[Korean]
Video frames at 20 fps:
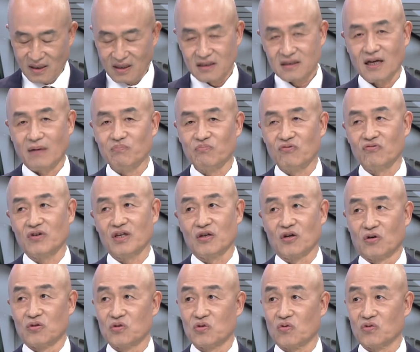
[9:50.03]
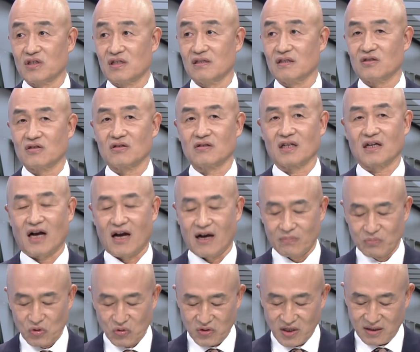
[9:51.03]
3분기 연속 실적이
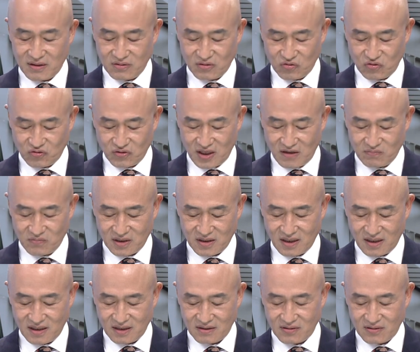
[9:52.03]
감소되는 추세입니다.